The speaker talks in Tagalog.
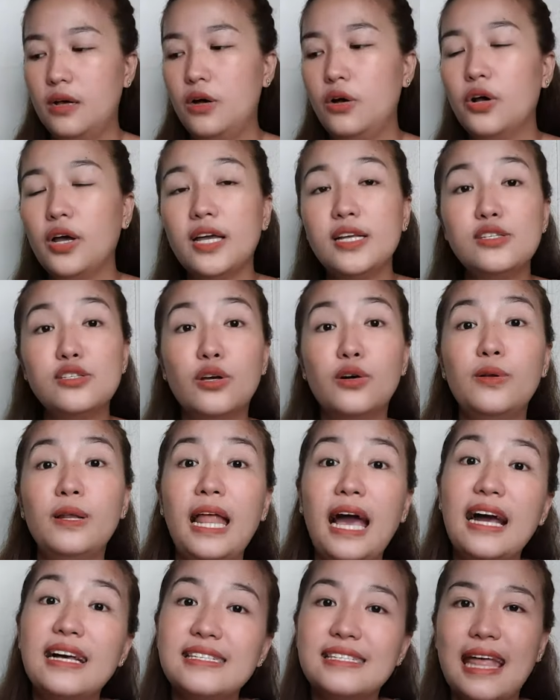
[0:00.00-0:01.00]
Okay, so
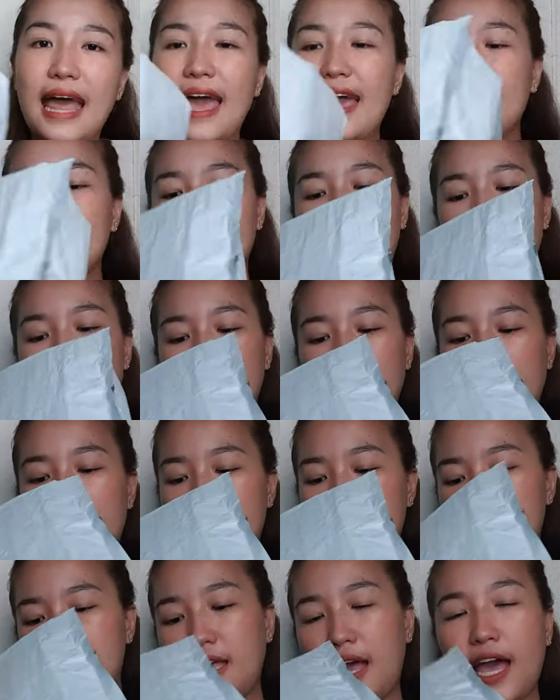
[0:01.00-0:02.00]
last item na
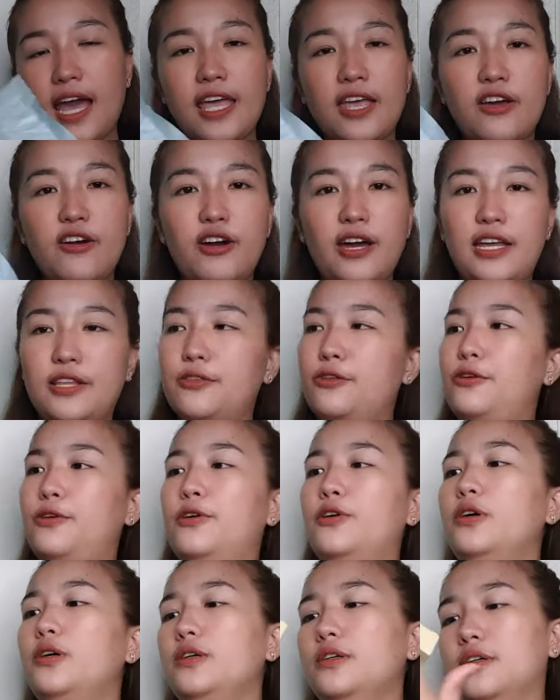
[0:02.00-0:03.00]
lang tayo. Ito.
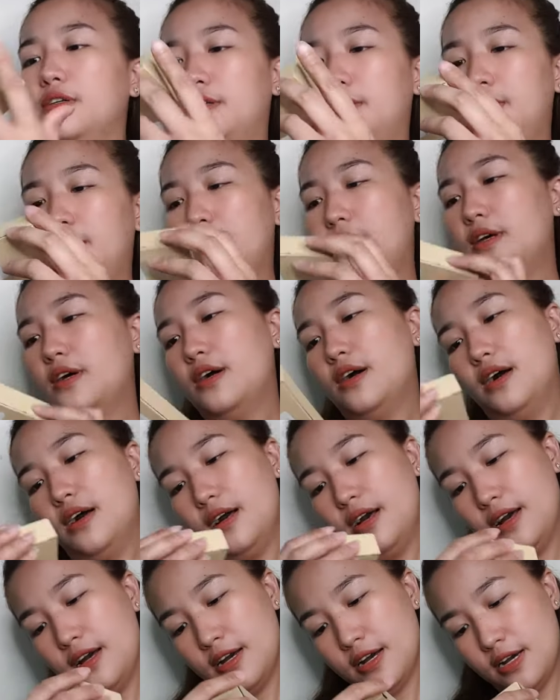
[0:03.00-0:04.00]

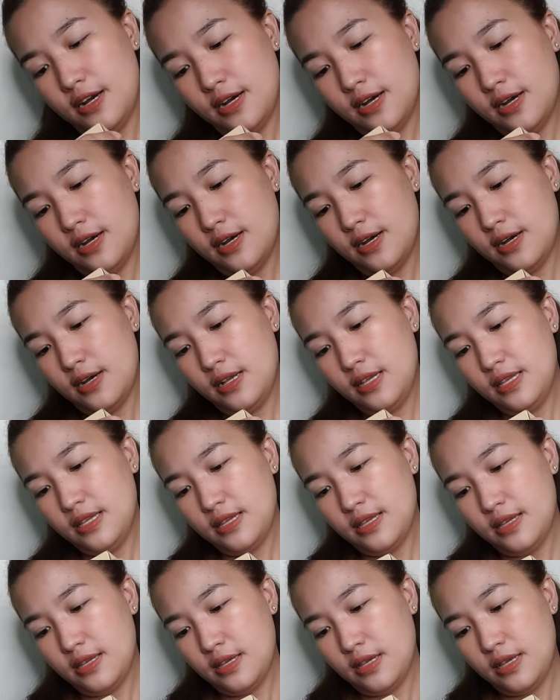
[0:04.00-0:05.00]
Uh,
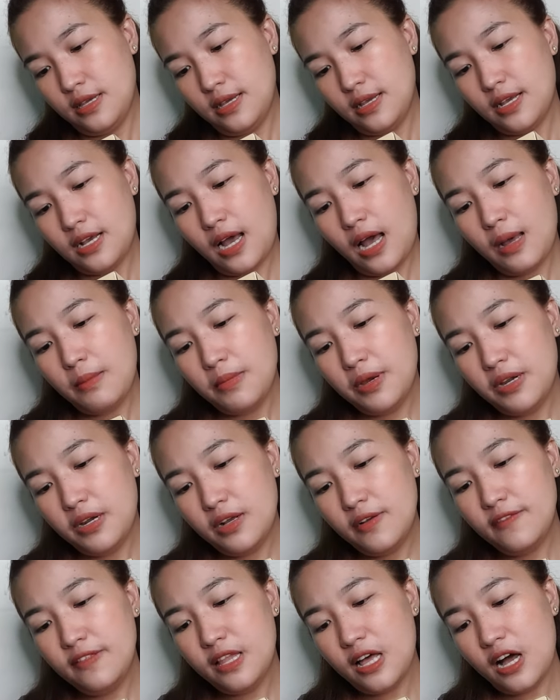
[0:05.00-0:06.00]
camera
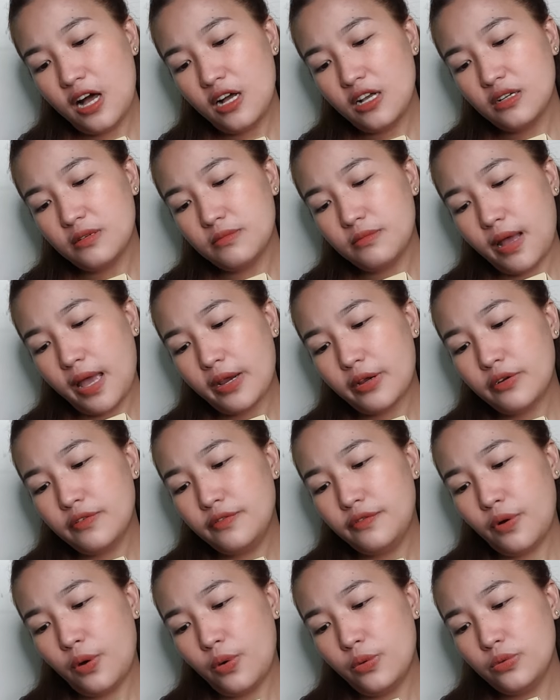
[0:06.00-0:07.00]
vlog,
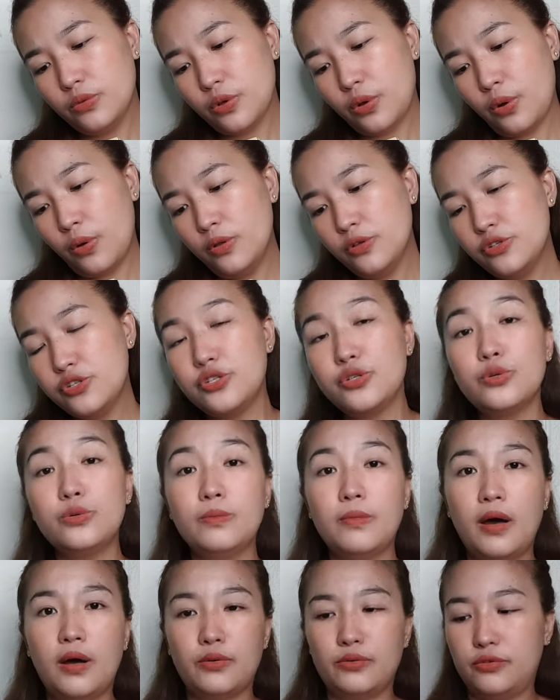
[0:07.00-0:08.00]
microphone, cold shoe
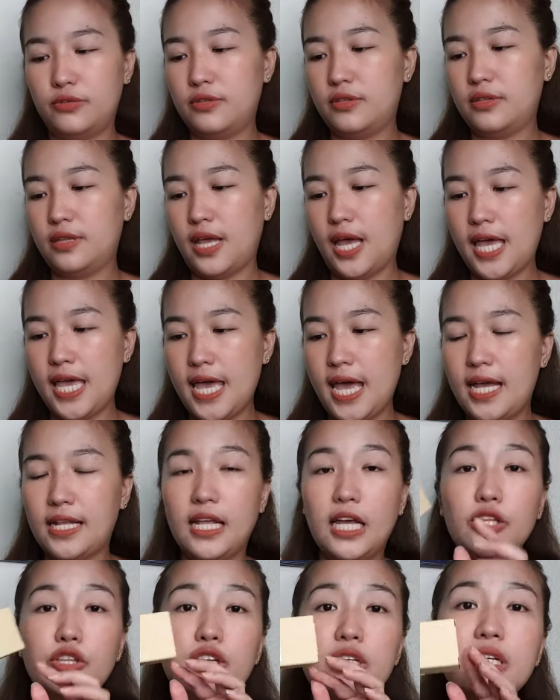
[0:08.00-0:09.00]
mount. Ayan.
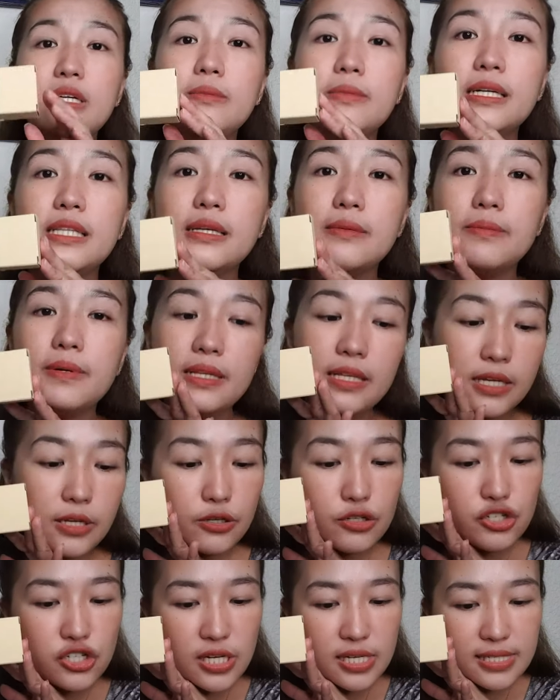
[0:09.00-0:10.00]
Ito naman, nabili ko
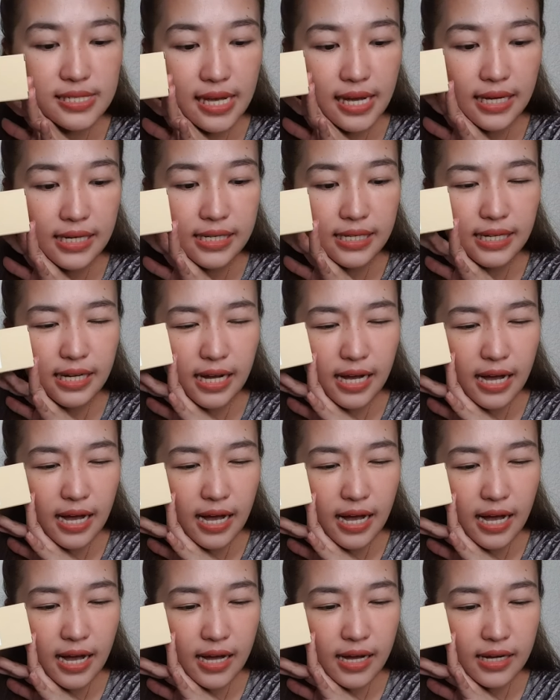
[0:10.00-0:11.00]
siya sa
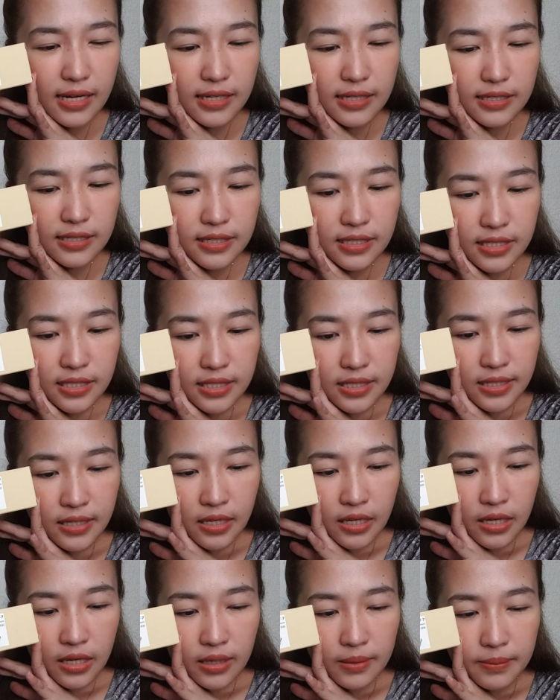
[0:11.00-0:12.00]
halagang
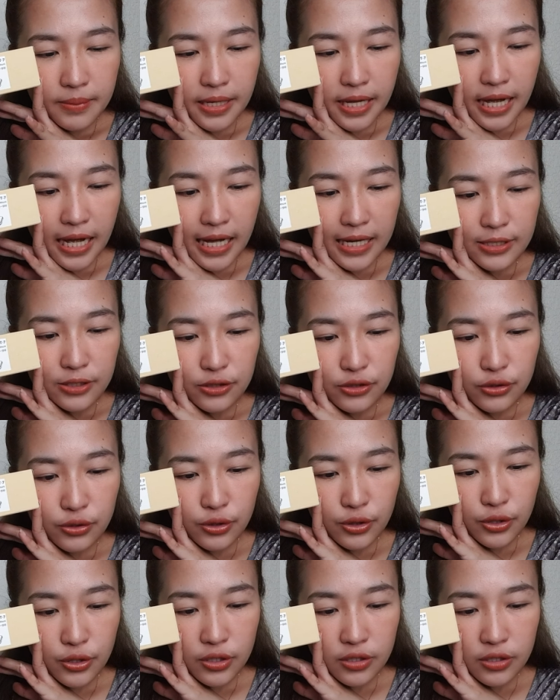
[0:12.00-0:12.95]
Magkano to?